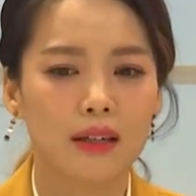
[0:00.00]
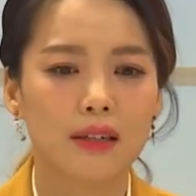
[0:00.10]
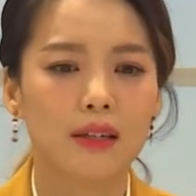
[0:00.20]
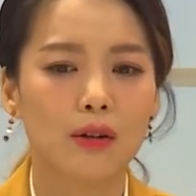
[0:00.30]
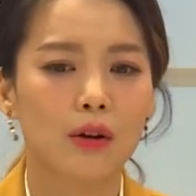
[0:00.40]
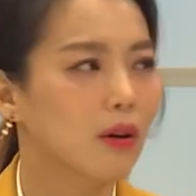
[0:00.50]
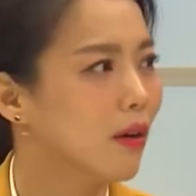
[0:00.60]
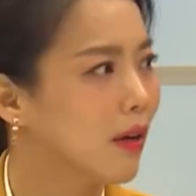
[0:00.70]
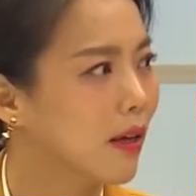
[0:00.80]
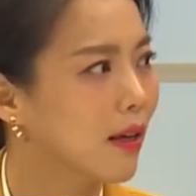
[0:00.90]
그래서 목
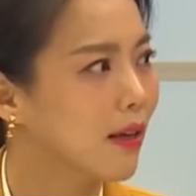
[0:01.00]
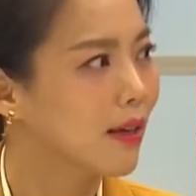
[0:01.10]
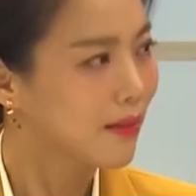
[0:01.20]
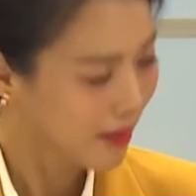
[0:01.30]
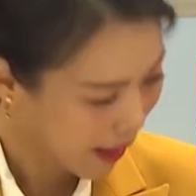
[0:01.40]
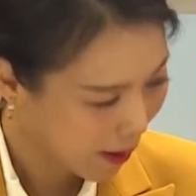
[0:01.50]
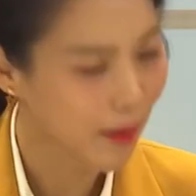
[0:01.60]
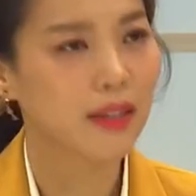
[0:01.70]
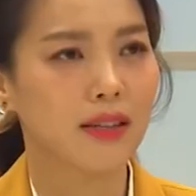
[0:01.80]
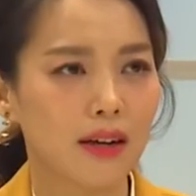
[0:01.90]
하나 건드리면 네
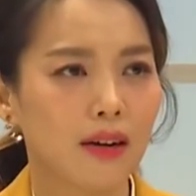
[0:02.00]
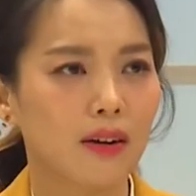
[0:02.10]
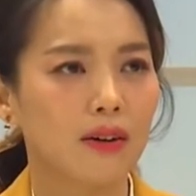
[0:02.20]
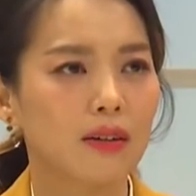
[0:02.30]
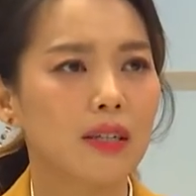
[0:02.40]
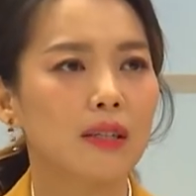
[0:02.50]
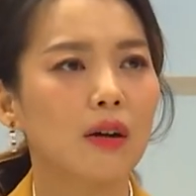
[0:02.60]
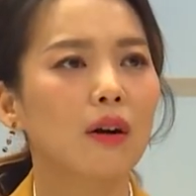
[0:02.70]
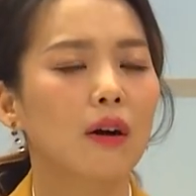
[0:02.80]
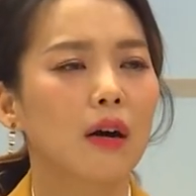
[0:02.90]
맞아요.
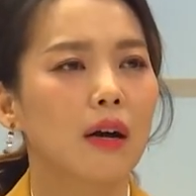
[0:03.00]
그래서